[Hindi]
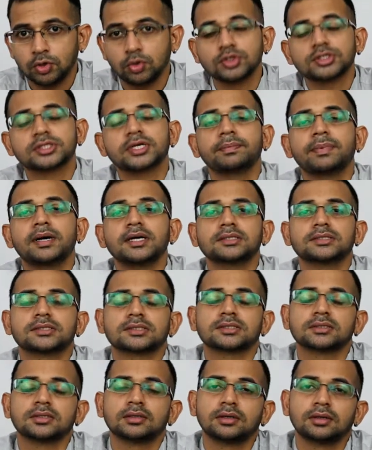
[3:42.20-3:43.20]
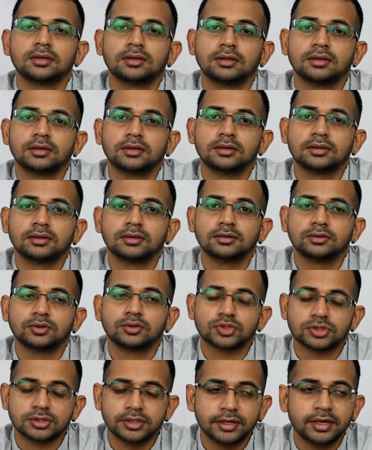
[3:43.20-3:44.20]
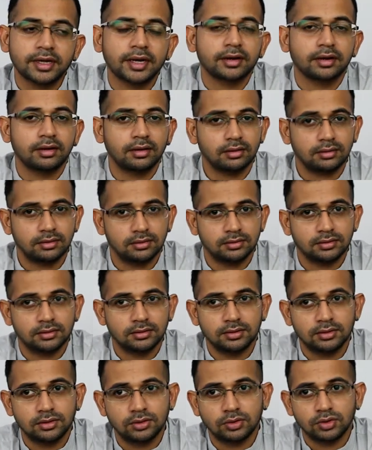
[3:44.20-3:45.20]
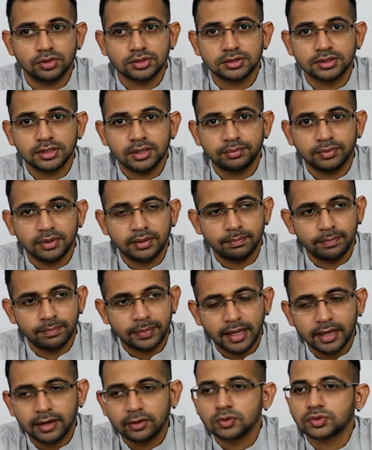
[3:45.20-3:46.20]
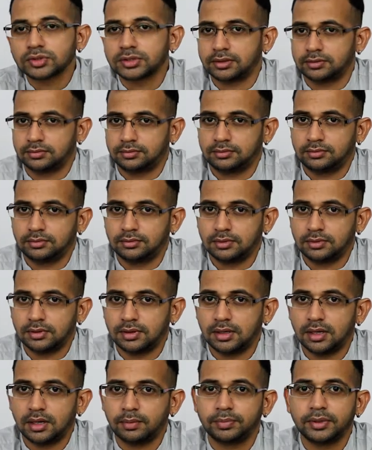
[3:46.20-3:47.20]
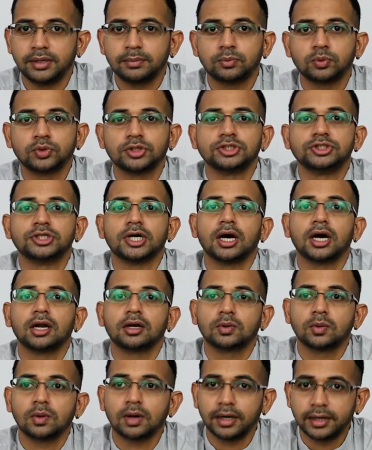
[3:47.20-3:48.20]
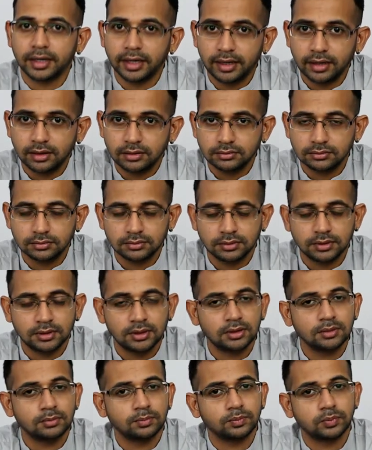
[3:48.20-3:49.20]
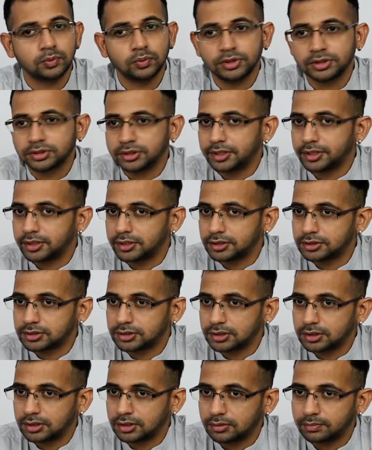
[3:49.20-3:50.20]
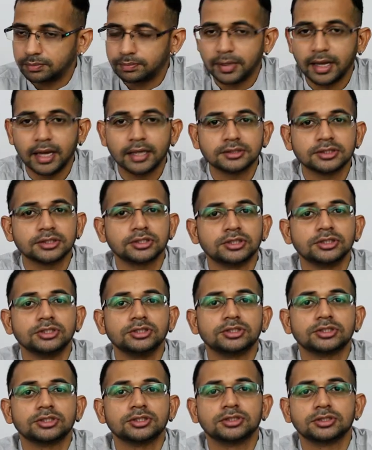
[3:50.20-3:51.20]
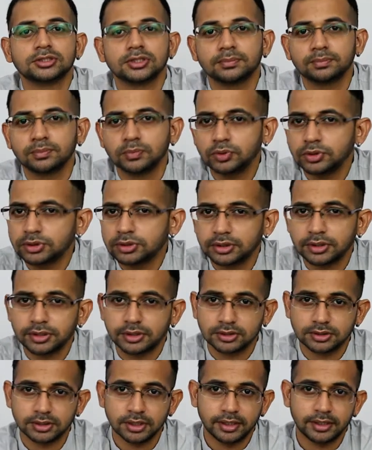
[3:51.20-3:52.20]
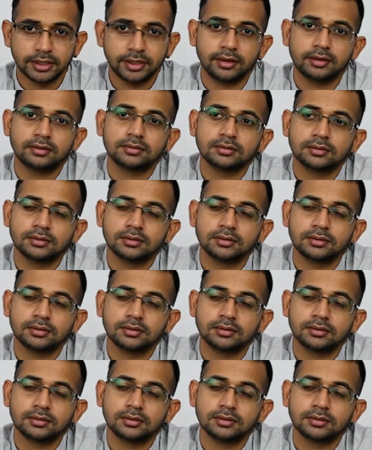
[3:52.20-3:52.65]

उसके पास उसने क्या किया उसने अपने पैरों से अपने पूरी जाल को हटाया पूरी तरीके से पैर से खींच खींच के पूरी तरीके से हटाया